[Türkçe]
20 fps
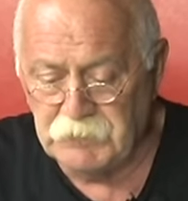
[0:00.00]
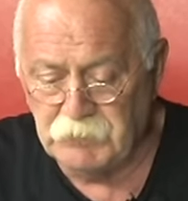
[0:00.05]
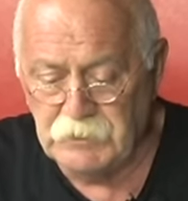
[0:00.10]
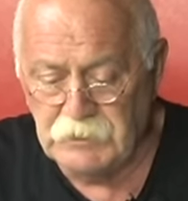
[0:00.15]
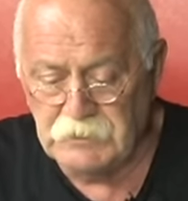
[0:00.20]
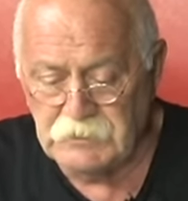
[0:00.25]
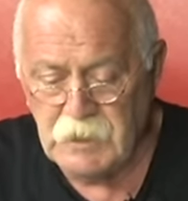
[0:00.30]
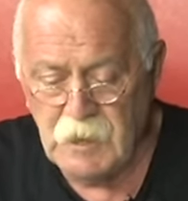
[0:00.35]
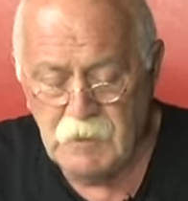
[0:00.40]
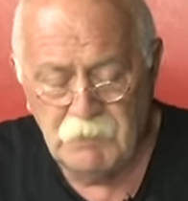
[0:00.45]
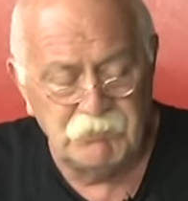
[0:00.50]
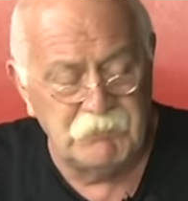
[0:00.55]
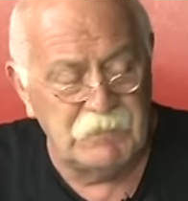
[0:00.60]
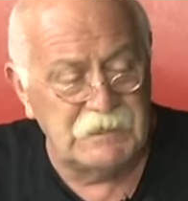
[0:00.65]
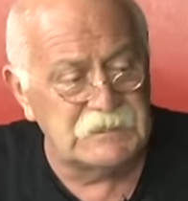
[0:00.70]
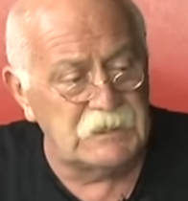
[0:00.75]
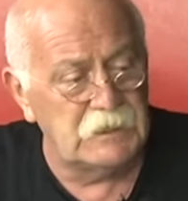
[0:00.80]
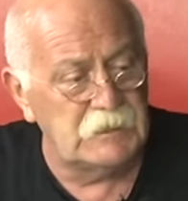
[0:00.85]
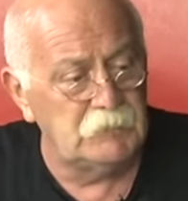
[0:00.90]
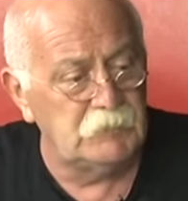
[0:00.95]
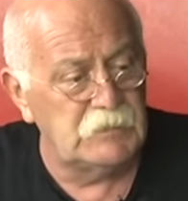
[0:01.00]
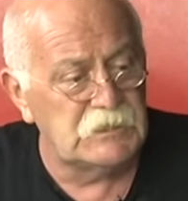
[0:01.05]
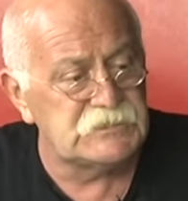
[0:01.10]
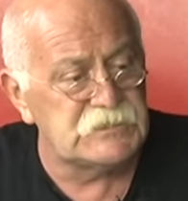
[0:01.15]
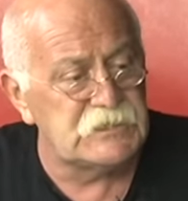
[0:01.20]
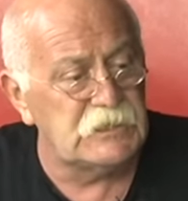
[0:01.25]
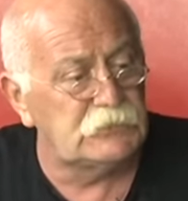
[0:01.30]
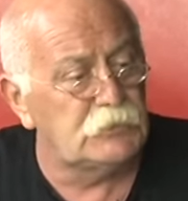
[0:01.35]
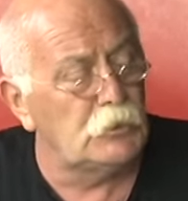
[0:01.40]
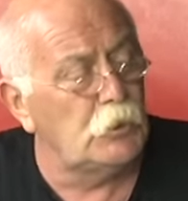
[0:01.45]
bir me- e,
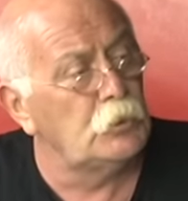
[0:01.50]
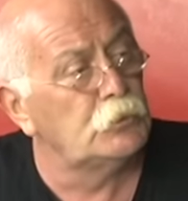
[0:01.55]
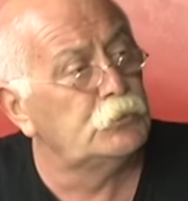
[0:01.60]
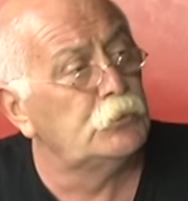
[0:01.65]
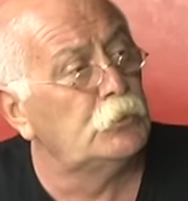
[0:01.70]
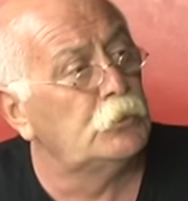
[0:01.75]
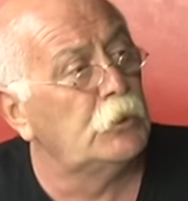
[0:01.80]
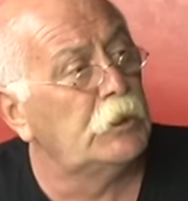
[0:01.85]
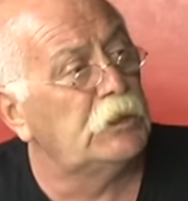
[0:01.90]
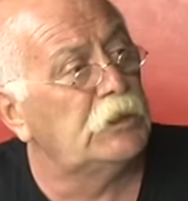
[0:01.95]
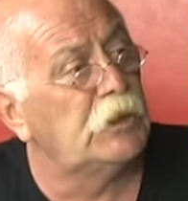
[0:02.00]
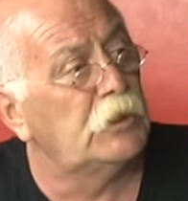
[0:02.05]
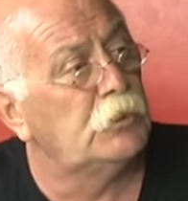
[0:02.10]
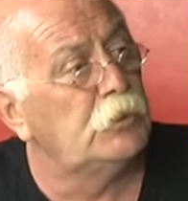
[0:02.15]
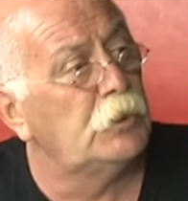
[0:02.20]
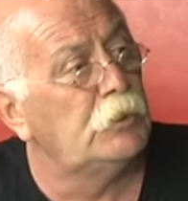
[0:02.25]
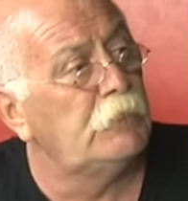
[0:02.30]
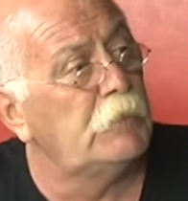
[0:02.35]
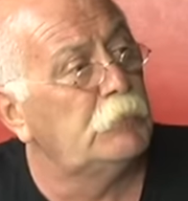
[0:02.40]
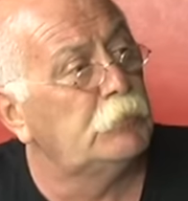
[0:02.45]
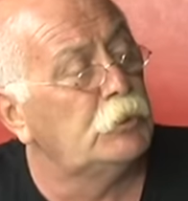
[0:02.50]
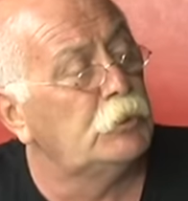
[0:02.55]
meziyeti olduğuna inanıyor ve bunu